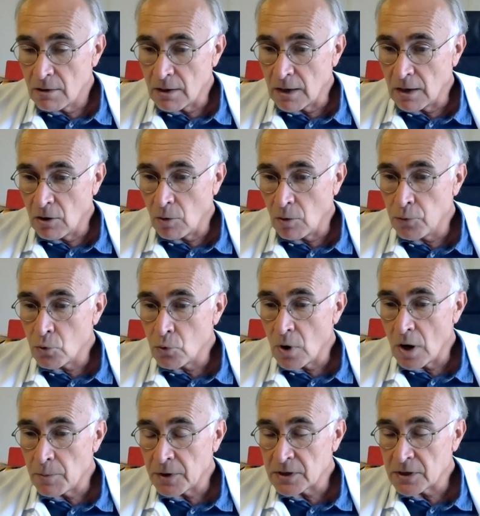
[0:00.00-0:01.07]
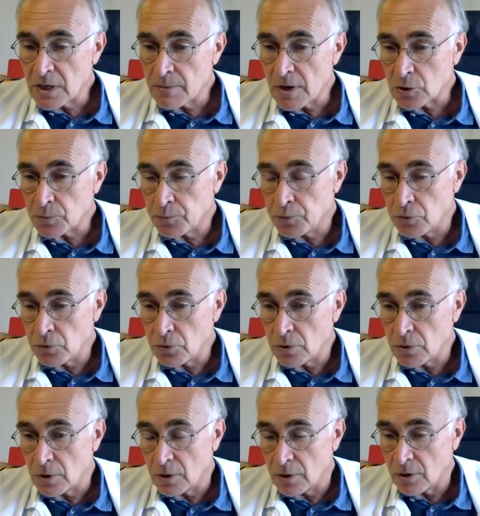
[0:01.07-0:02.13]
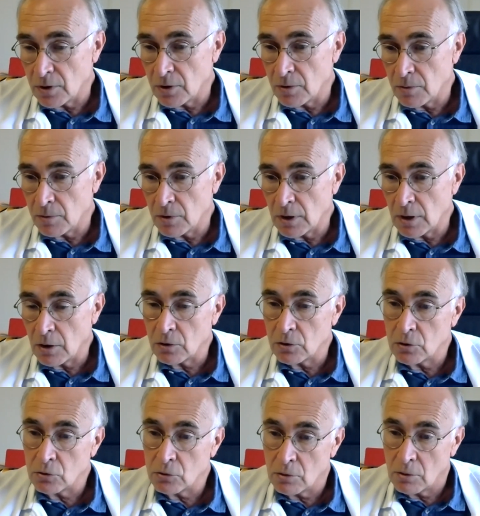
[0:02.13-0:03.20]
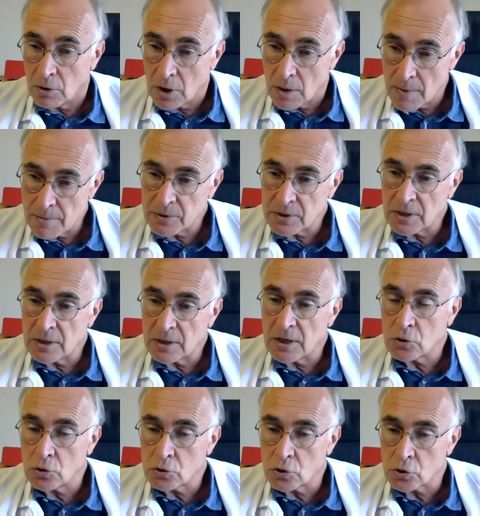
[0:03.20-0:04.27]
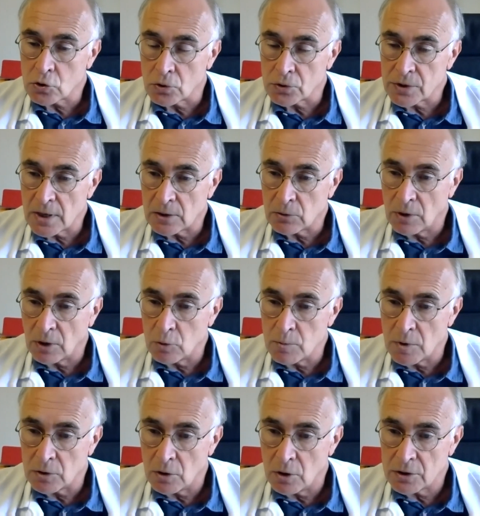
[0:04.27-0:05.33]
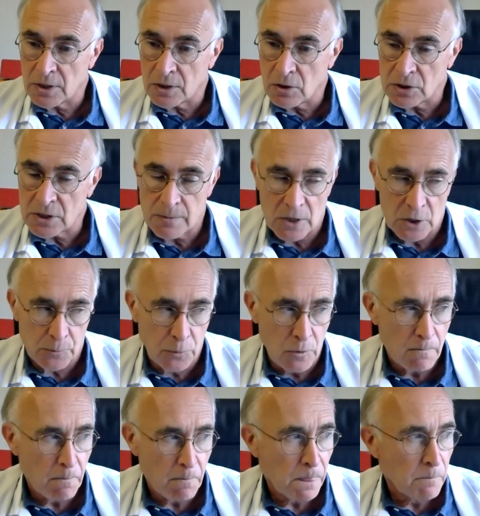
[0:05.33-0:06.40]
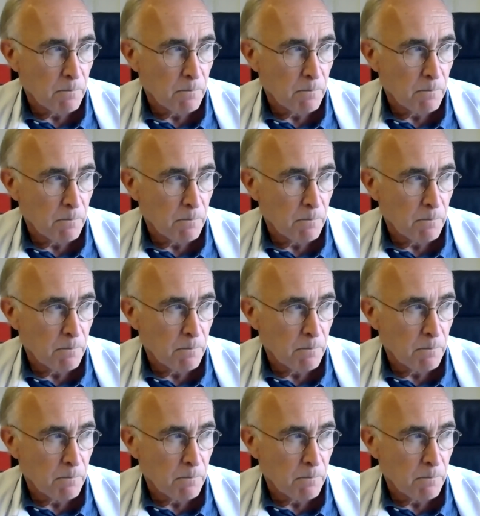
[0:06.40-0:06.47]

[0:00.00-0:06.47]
Alors pourquoi après ça marche plus euh, Alors quand même, c'est quelque chose que je conseille à tous les rhumatologues, c'est quand ça marche plus,